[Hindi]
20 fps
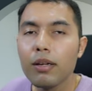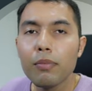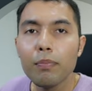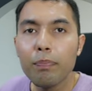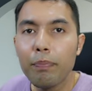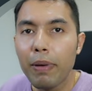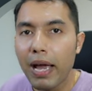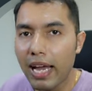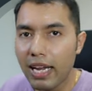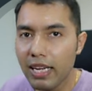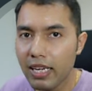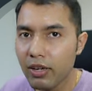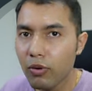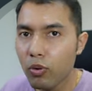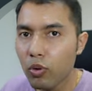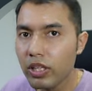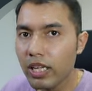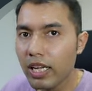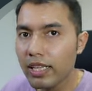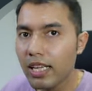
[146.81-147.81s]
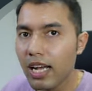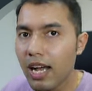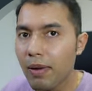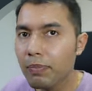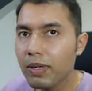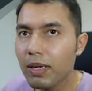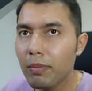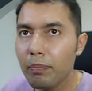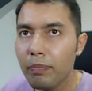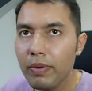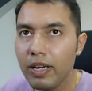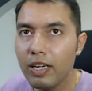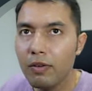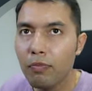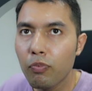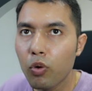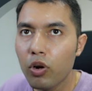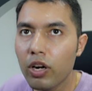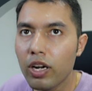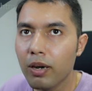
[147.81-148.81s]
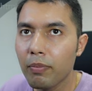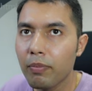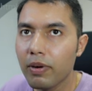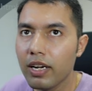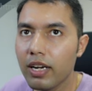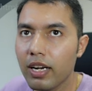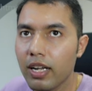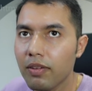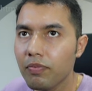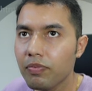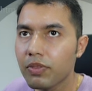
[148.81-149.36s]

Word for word: पहले होता था आपका बिल फोल्डर बनना